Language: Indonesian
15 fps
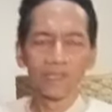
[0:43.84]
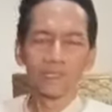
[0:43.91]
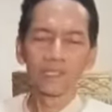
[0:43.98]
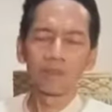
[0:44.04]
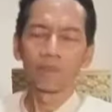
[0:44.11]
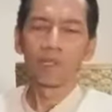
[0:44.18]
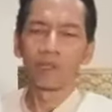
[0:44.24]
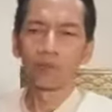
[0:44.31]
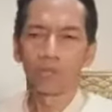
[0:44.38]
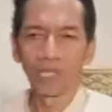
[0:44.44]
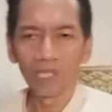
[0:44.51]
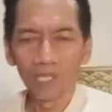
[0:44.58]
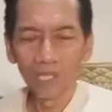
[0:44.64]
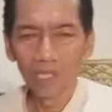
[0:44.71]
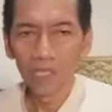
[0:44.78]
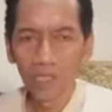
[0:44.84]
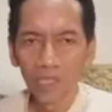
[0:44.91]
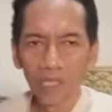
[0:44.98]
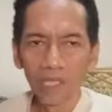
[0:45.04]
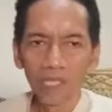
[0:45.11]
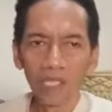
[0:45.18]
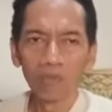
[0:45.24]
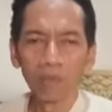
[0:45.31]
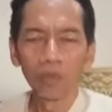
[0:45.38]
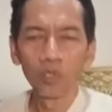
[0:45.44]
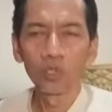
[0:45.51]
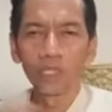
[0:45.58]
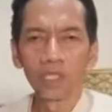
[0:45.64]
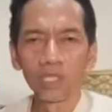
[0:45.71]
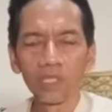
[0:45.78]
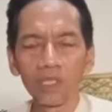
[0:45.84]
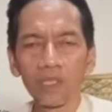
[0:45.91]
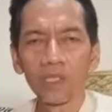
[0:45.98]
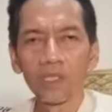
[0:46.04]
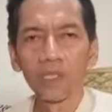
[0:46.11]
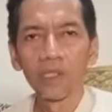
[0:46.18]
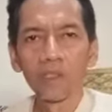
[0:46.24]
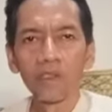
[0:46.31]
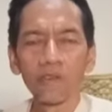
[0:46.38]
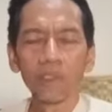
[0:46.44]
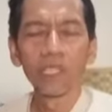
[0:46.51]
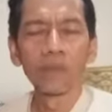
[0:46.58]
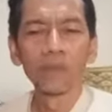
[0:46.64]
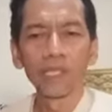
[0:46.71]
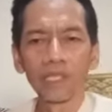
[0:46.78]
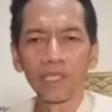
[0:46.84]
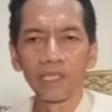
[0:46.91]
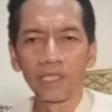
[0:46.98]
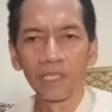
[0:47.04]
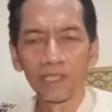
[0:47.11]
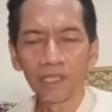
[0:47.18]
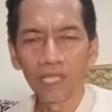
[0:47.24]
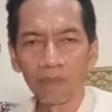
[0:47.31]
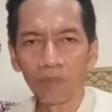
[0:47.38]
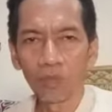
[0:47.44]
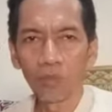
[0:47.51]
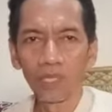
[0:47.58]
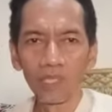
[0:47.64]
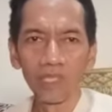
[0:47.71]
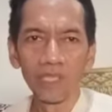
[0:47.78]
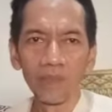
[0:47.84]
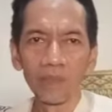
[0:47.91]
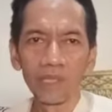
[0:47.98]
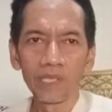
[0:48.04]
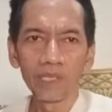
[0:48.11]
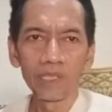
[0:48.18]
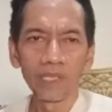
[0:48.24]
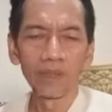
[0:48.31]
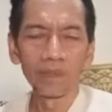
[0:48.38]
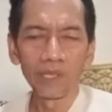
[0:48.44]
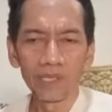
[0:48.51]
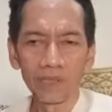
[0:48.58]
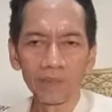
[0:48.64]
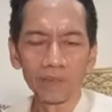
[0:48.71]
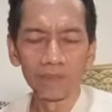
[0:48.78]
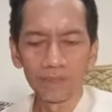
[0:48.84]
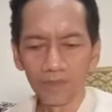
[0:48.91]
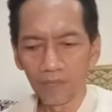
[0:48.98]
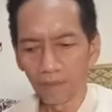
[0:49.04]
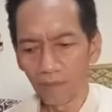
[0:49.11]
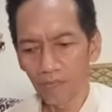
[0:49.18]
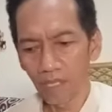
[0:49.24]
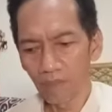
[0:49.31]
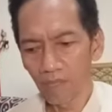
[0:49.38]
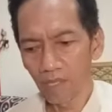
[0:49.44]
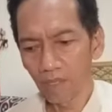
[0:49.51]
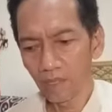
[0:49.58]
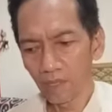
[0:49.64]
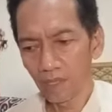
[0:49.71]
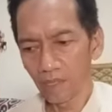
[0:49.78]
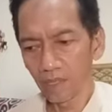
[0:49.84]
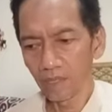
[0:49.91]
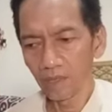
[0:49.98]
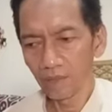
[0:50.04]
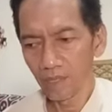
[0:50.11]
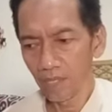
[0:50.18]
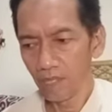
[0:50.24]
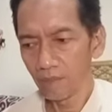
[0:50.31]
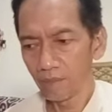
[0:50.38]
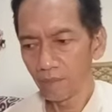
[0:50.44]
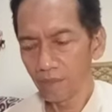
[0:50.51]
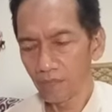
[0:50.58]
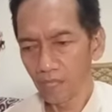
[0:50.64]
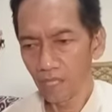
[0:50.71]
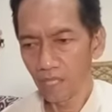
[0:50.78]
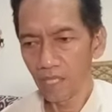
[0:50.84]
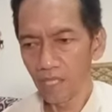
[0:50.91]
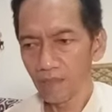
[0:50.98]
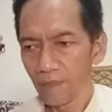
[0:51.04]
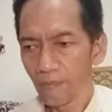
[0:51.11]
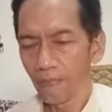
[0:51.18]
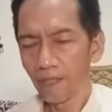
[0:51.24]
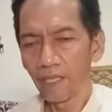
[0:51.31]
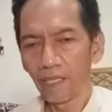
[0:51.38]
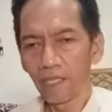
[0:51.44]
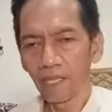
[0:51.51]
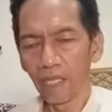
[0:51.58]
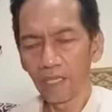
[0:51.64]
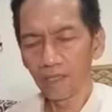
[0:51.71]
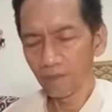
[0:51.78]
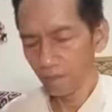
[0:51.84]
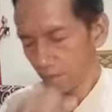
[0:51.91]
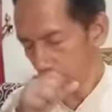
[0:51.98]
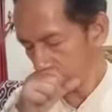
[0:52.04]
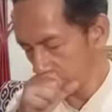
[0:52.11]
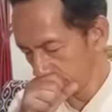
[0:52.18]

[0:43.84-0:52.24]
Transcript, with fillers: spiritual emotional freedom teknik ya, cara mengobati fisik dan fisik ya pertama kita tadi udah pasrah ikhlas